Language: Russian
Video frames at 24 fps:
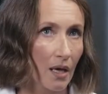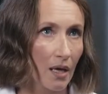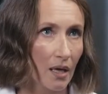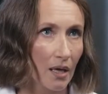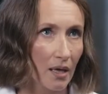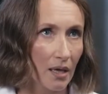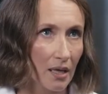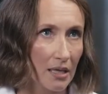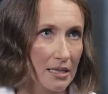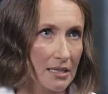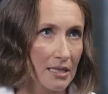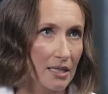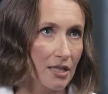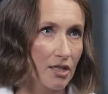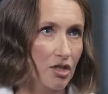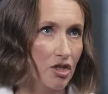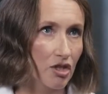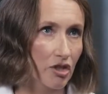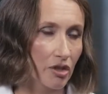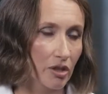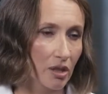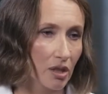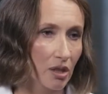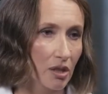
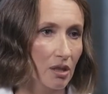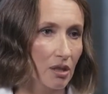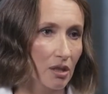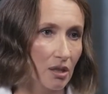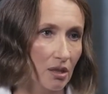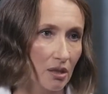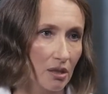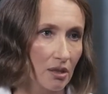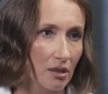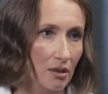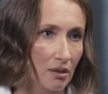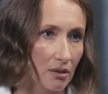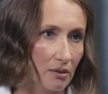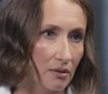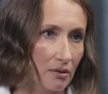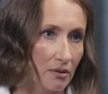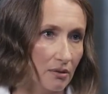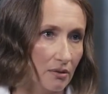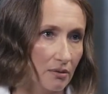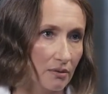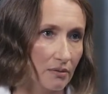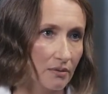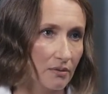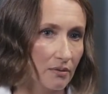различных
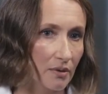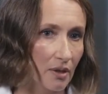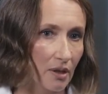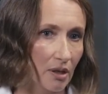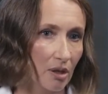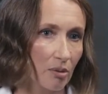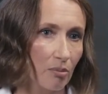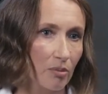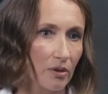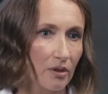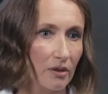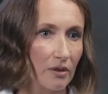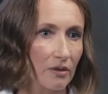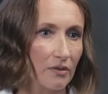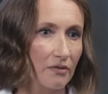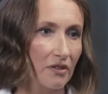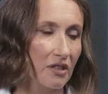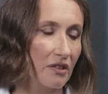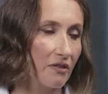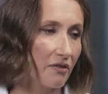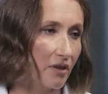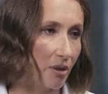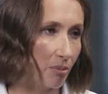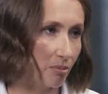э, как бы,
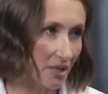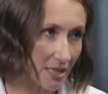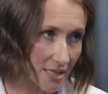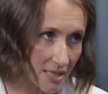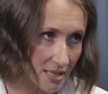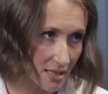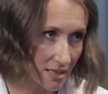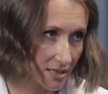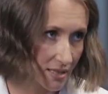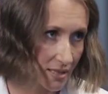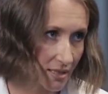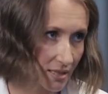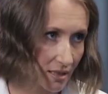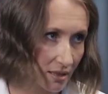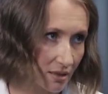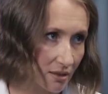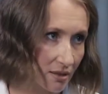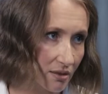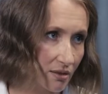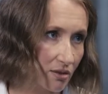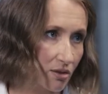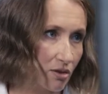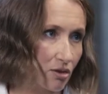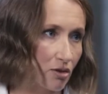ветвей бизнеса,
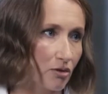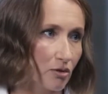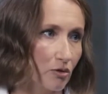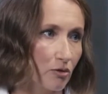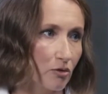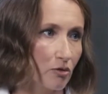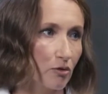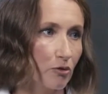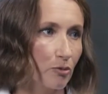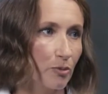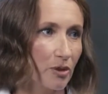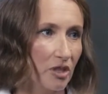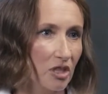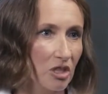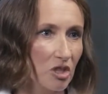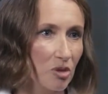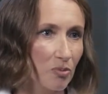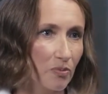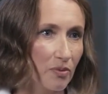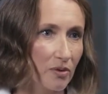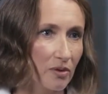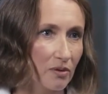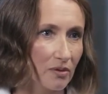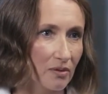что, в
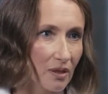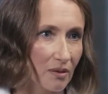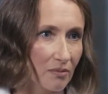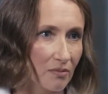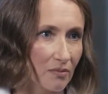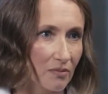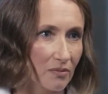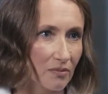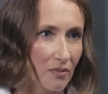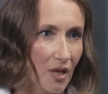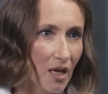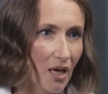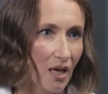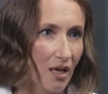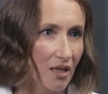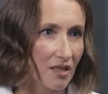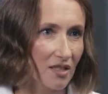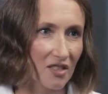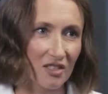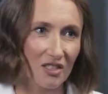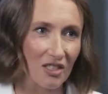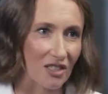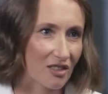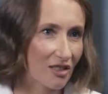принципе, там,
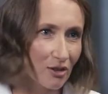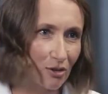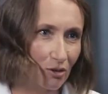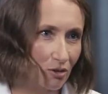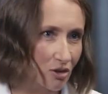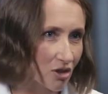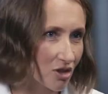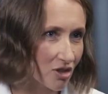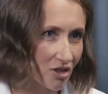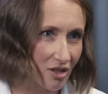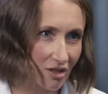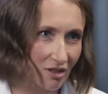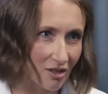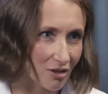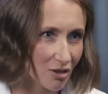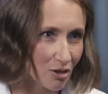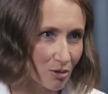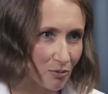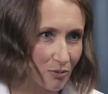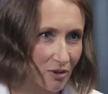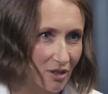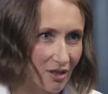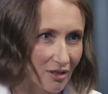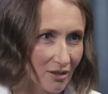сосредоточиться на
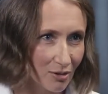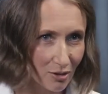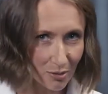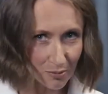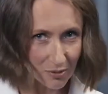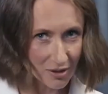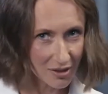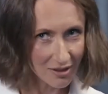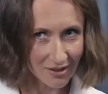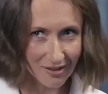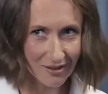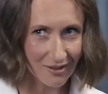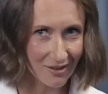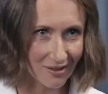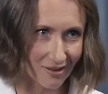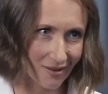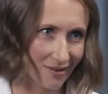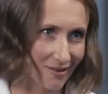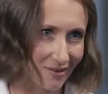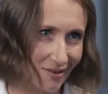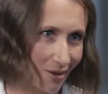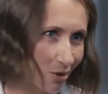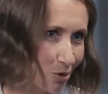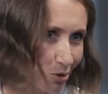чем-то одном – это
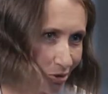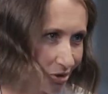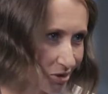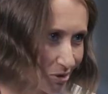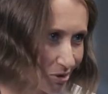так, такое